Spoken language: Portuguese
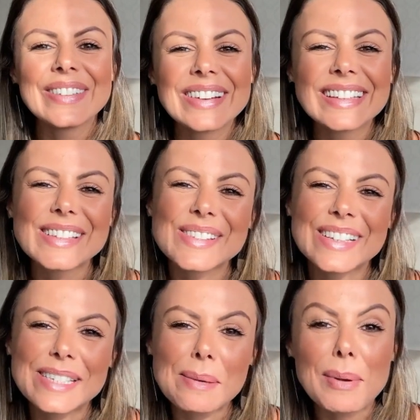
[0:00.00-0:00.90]
Oi, eu sou
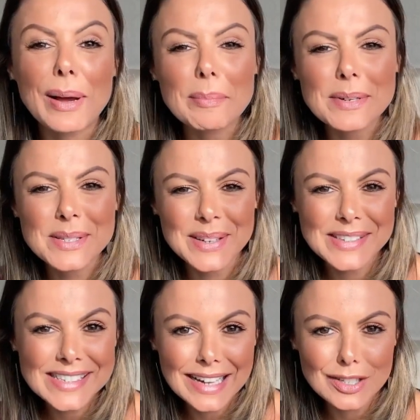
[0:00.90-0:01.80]
a Elisa Bloch,
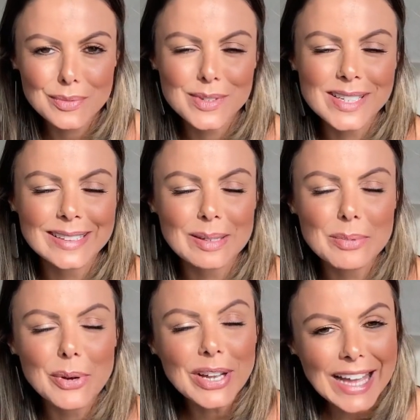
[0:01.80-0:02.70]
personal stylist. Se você ainda não
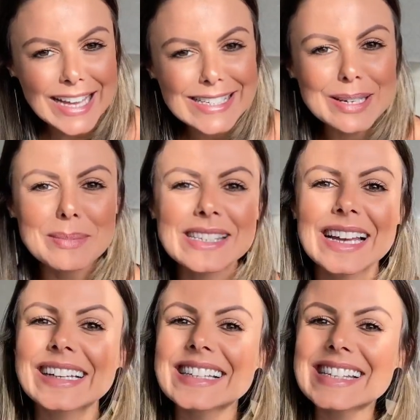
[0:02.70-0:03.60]
me conhece, não me
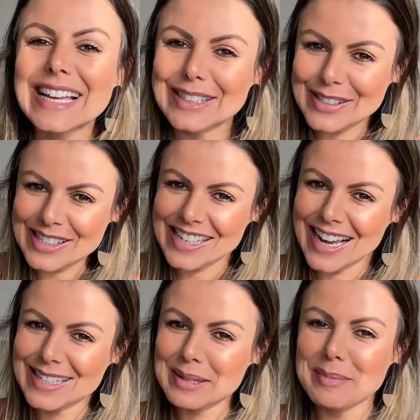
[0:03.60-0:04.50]
segue nas redes
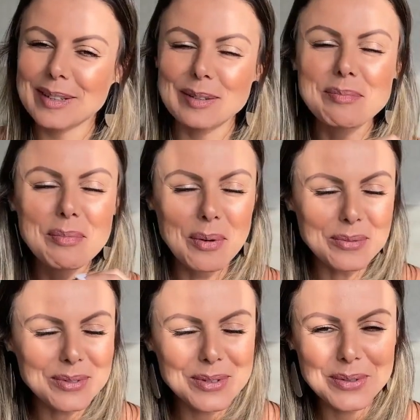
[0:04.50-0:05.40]
sociais, tá perdendo um
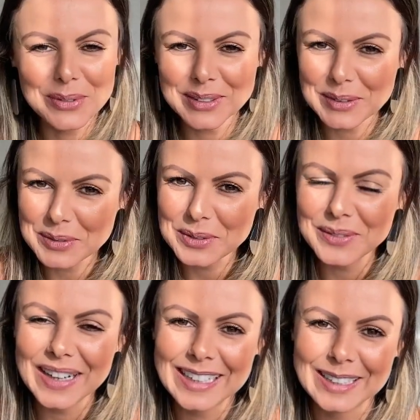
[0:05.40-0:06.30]
monte de
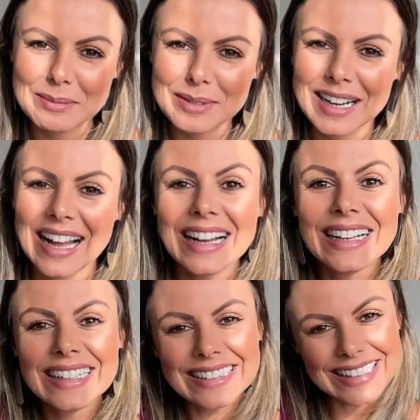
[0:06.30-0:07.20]
conteúdo bacana por lá.
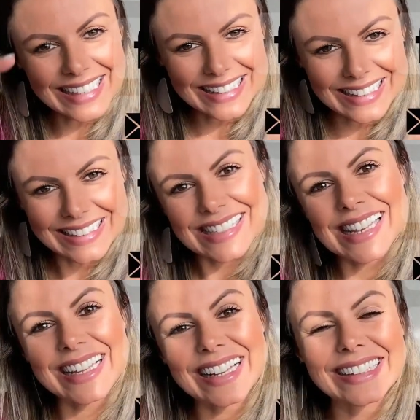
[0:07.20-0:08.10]
Tá aqui,
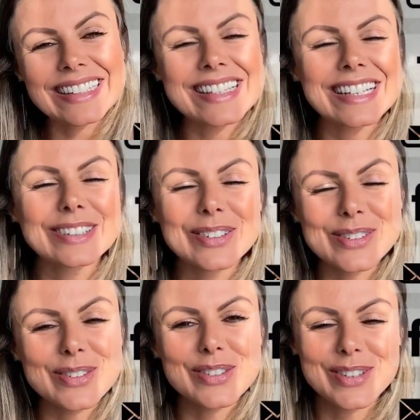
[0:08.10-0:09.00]
segue lá, tem dica
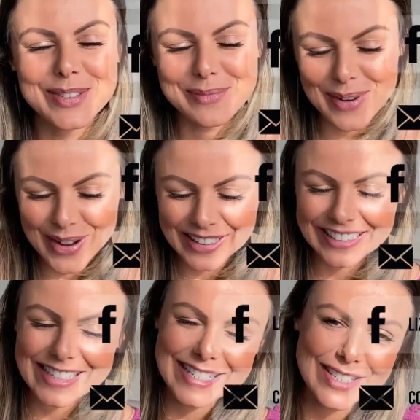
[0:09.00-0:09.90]
todos os dias de
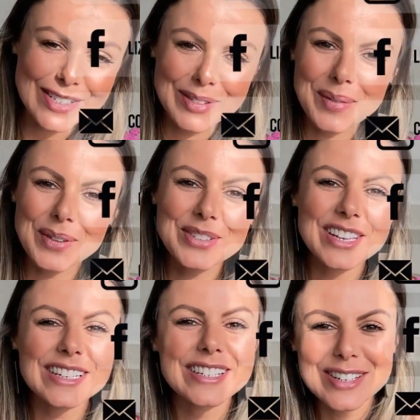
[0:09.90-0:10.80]
moda, estilo, meu
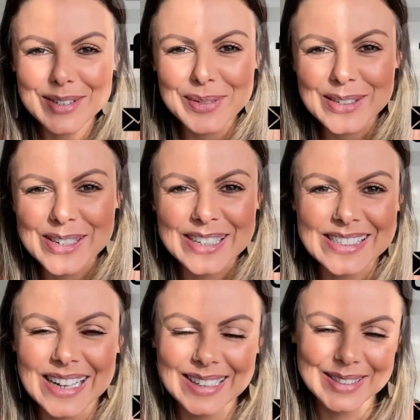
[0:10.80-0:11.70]
dia a dia de personal
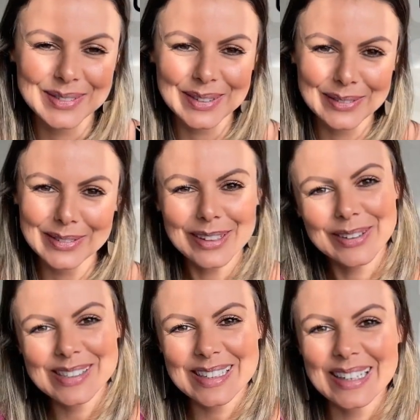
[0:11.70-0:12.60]
stylist, enfim,
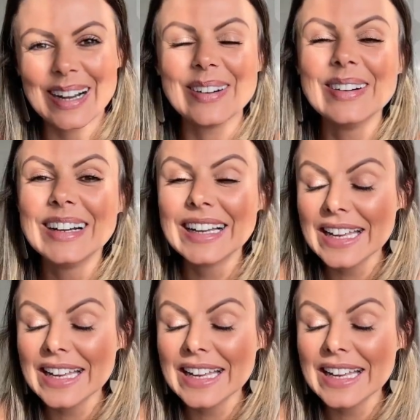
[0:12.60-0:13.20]
muita coisa legal.